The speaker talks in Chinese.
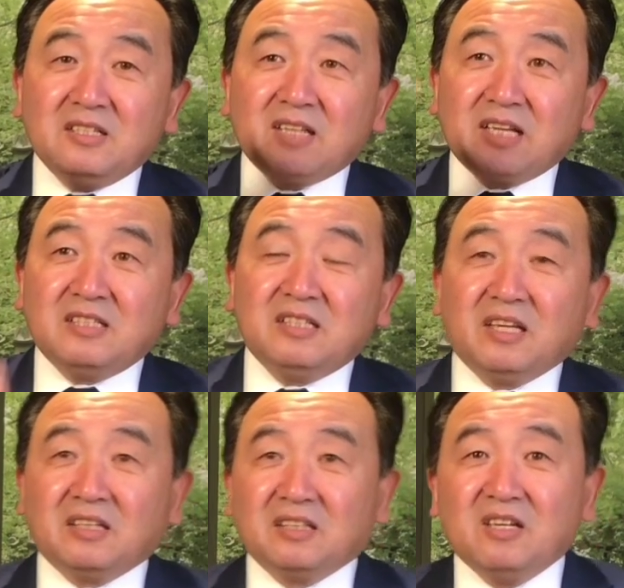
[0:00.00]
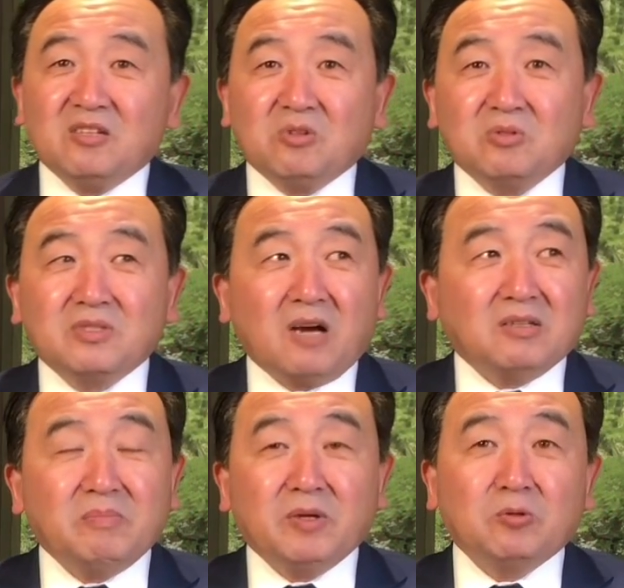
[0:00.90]
在置顶的，从早
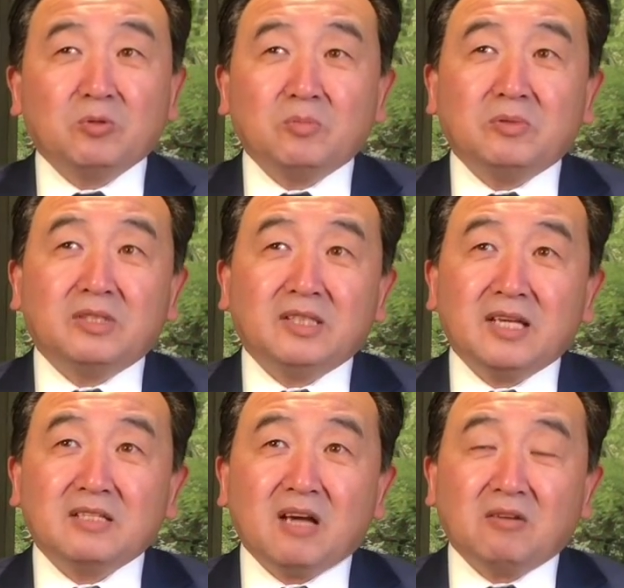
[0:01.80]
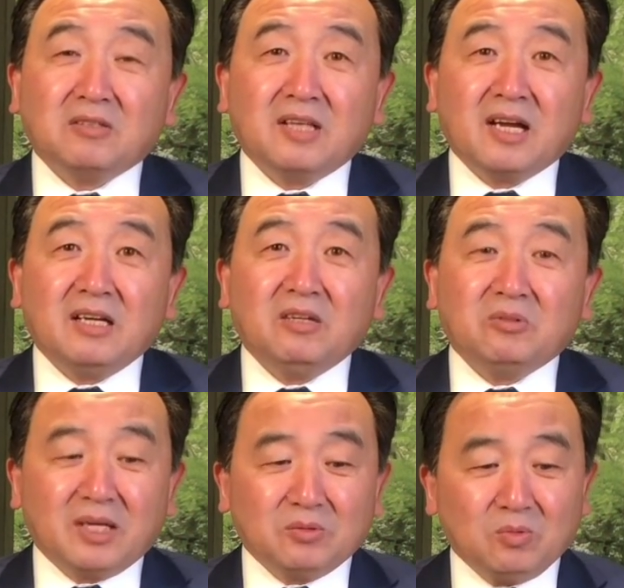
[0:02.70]
晨美国东部时间早晨大概
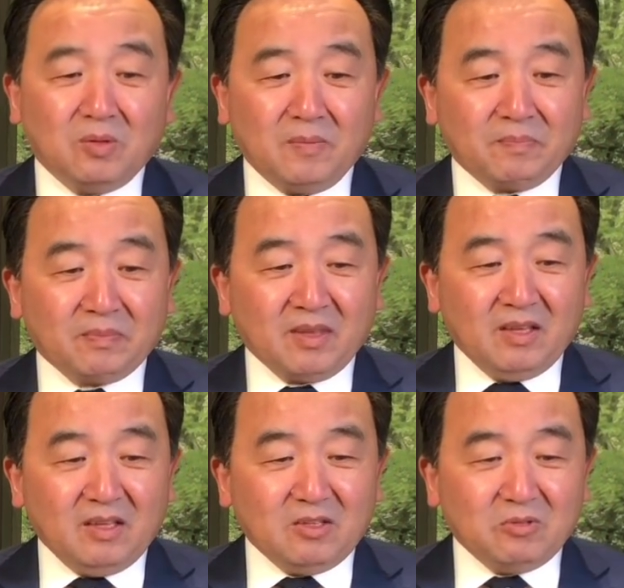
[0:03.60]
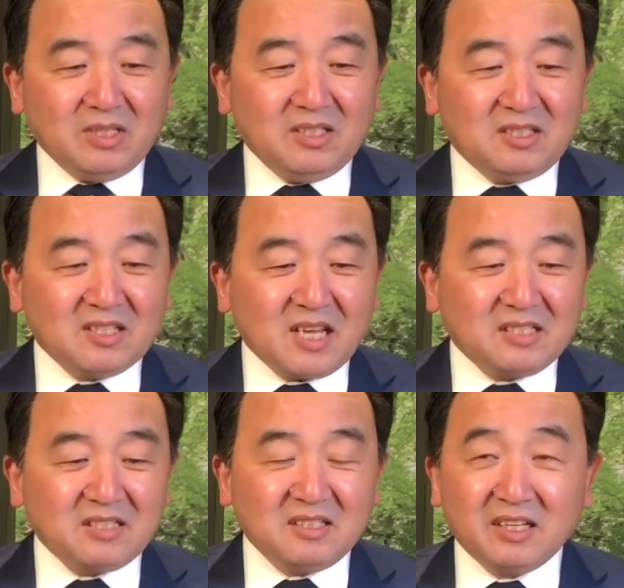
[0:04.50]
六点多，就一直在
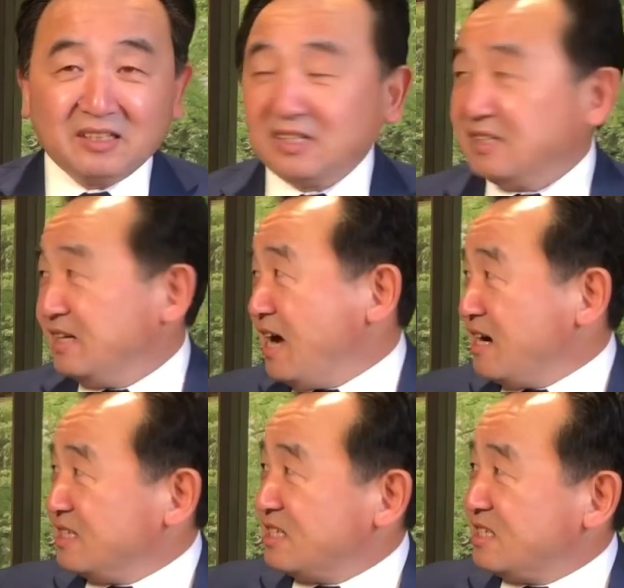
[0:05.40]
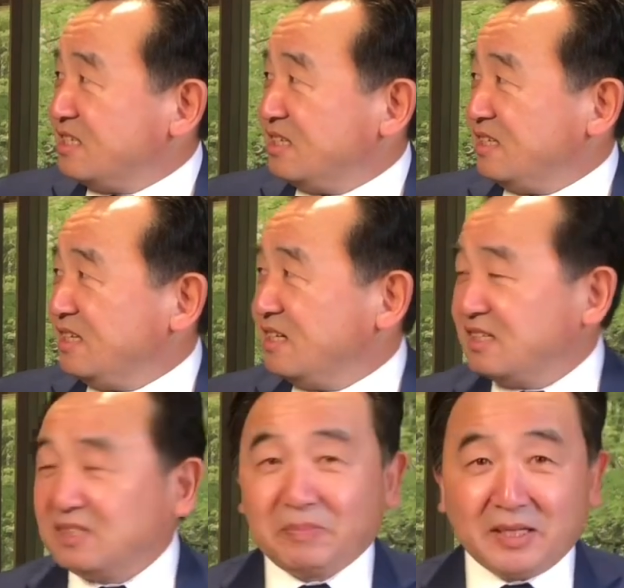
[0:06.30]
置顶的两个词，一
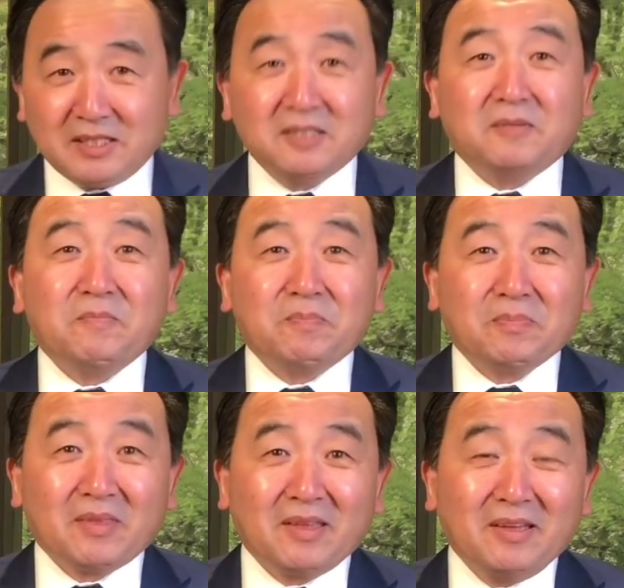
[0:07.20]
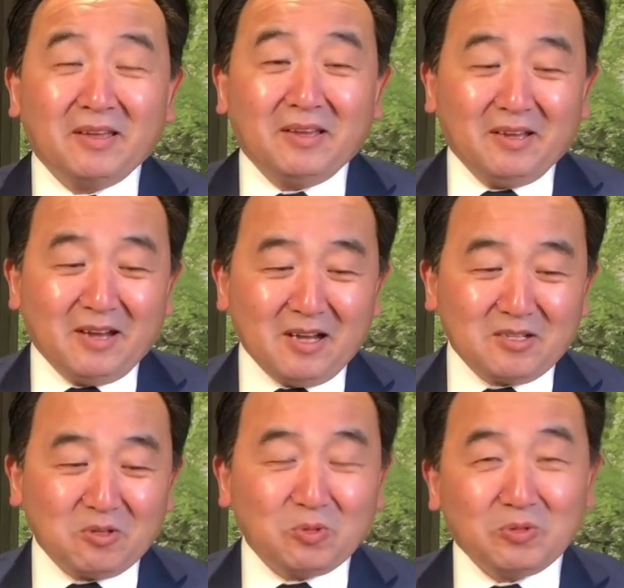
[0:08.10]
个是北京，啊，
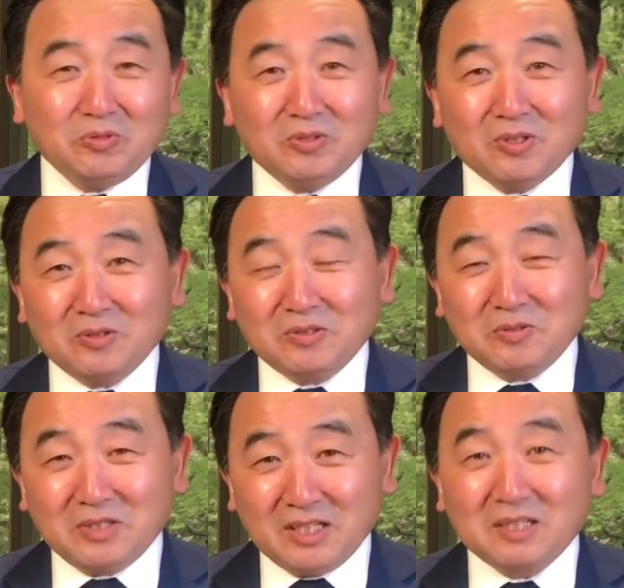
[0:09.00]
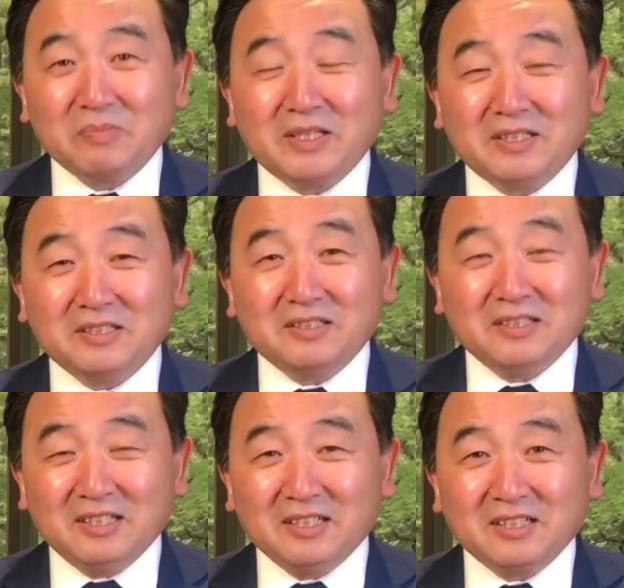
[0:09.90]
搜寻当中一个是北京，
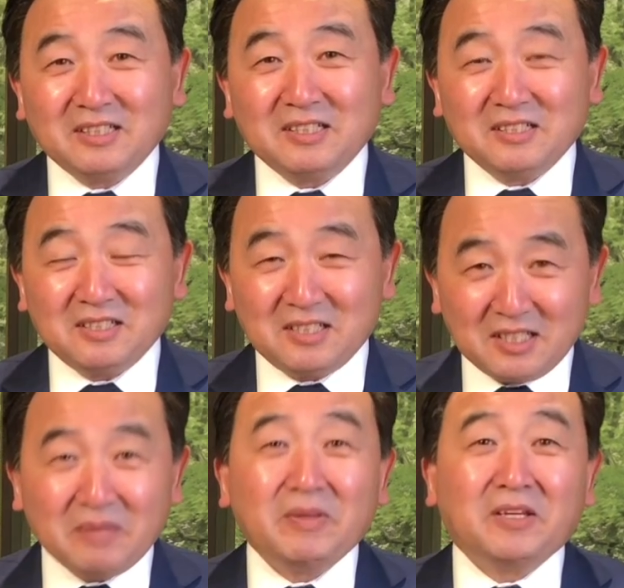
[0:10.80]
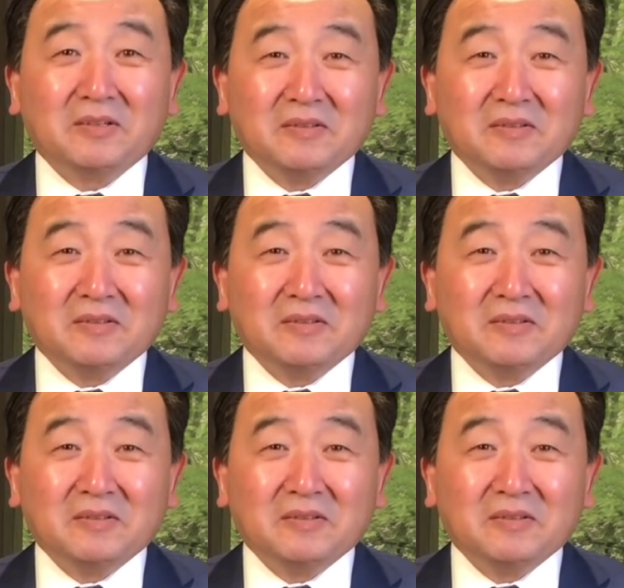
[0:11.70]
一个是习近平，